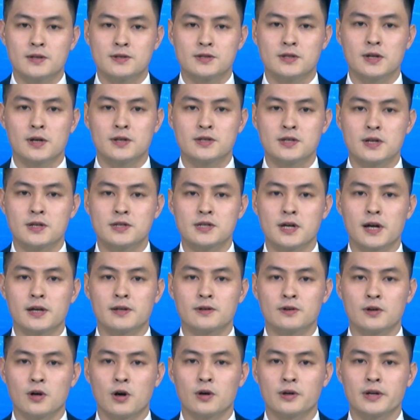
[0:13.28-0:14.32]
Dự chương
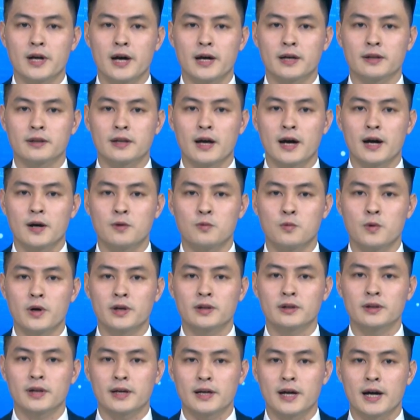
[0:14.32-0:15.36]
trình có Đại tá
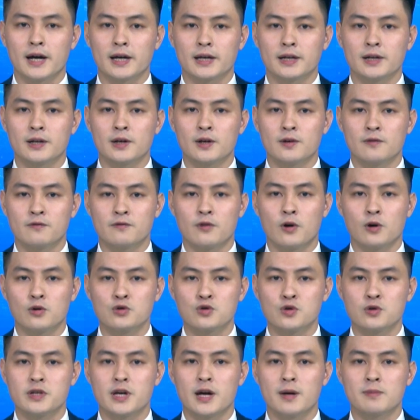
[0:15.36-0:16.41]
Nguyễn Thanh Hải, Phó
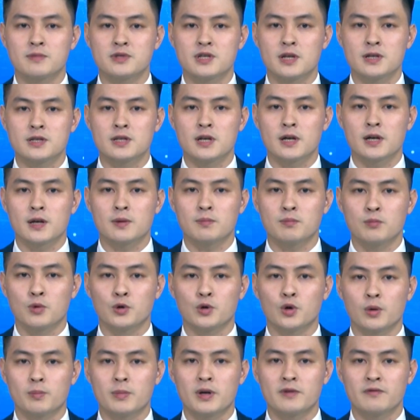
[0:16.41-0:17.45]
Chủ nhiệm Chính trị
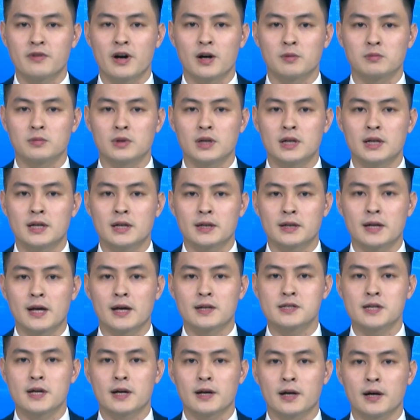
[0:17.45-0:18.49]
Bộ đội Biên phòng,
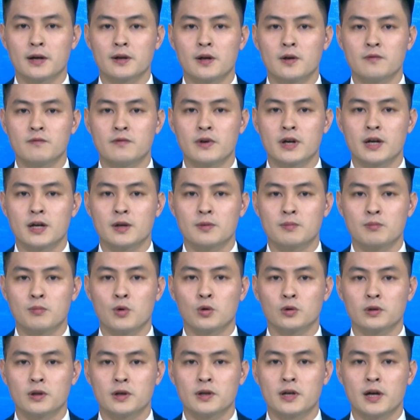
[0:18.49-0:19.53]
đại diện các đơn vị
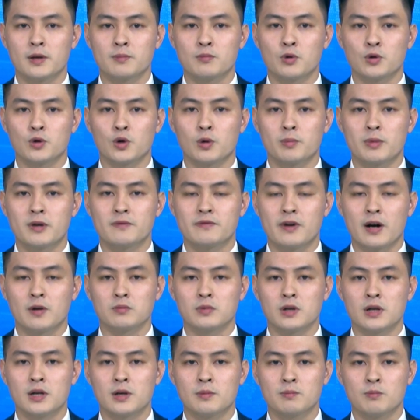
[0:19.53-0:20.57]
Bộ Tư lệnh Bộ đội Biên
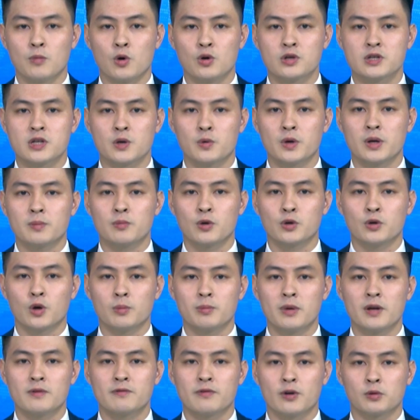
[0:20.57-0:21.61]
phòng, Bộ Chỉ huy Bộ
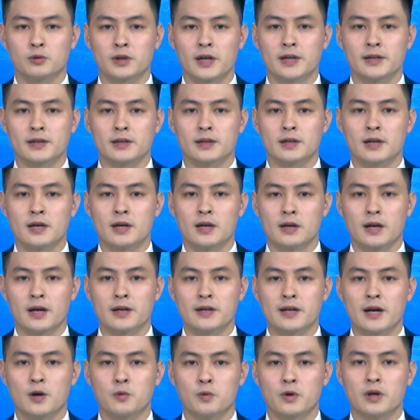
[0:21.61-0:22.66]
đội Biên phòng tỉnh,
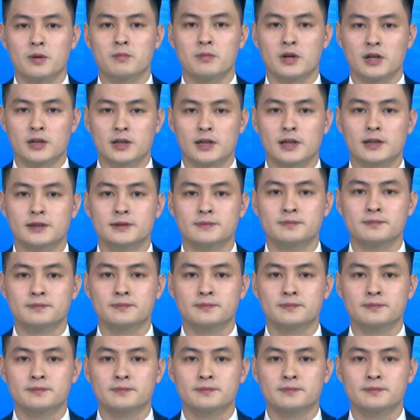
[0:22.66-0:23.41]
lãnh đạo huyện Mường Khương.